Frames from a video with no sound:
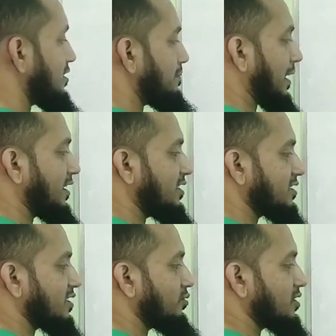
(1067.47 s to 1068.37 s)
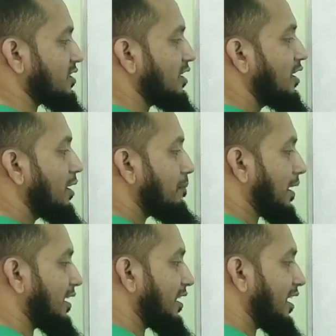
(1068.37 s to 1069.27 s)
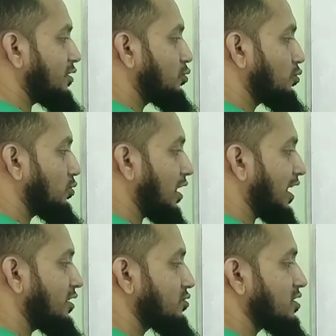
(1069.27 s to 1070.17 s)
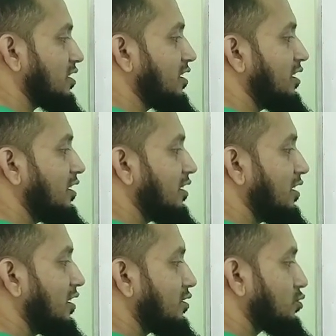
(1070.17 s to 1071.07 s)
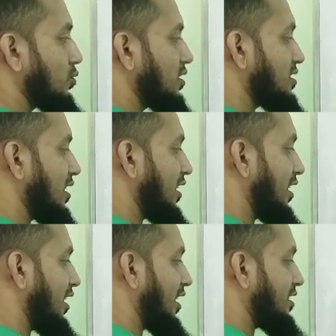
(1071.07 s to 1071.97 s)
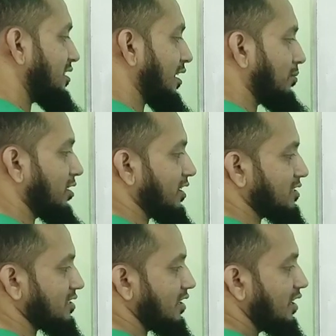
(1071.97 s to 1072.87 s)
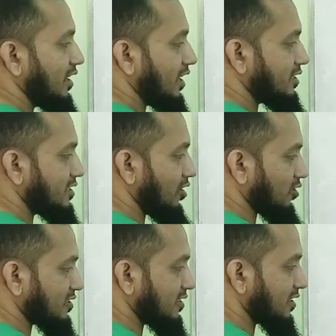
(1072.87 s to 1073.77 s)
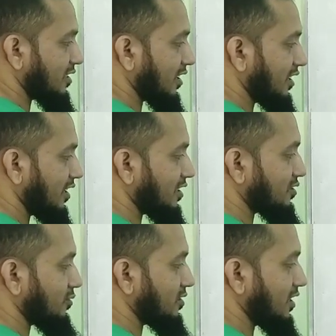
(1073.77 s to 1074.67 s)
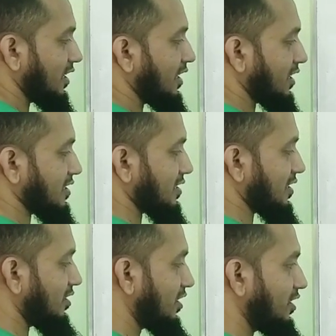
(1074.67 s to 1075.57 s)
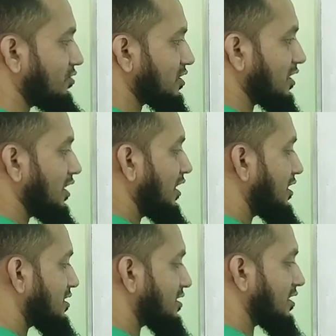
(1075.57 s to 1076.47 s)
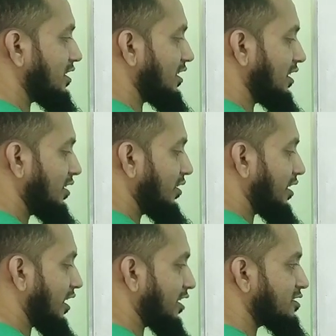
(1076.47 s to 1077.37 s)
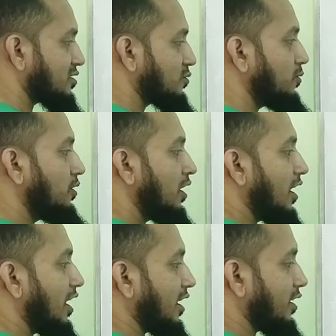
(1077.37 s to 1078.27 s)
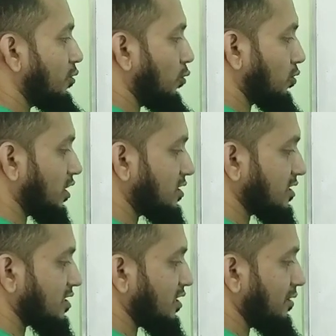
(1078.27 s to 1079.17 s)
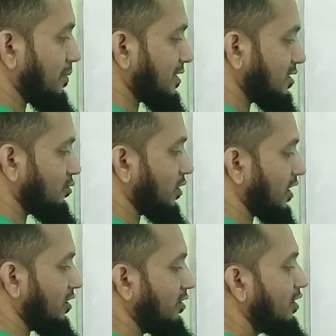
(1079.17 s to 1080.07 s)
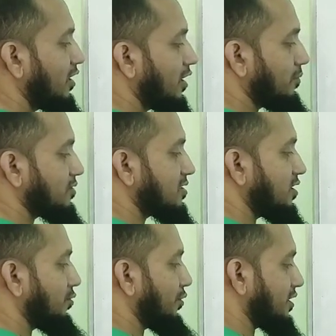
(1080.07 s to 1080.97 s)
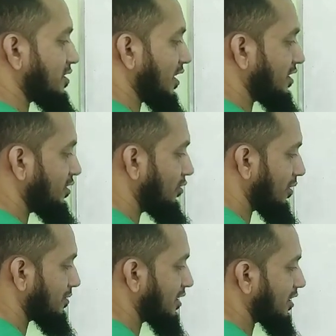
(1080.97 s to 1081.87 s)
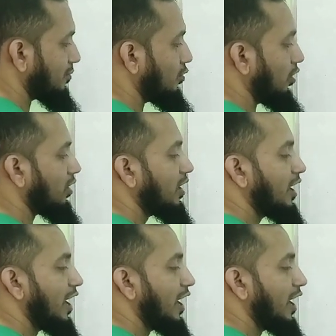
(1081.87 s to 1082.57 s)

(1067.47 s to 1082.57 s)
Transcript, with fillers: এই যে পানিটা যে রয়েছে পানির এই দুটো হাইড্রোজেনই চলে যায় এই কার্বনের কাছে এই যে অক্সিজেনটা থাকে এটা চলে যায় এর কাছে তাহলে কি হচ্ছে সি এইচ টু আর ওটা জাস্ট এদের মাঝে ঢুকে গেল এবং সিওএস এইটি হলো আমাদের কি মূলক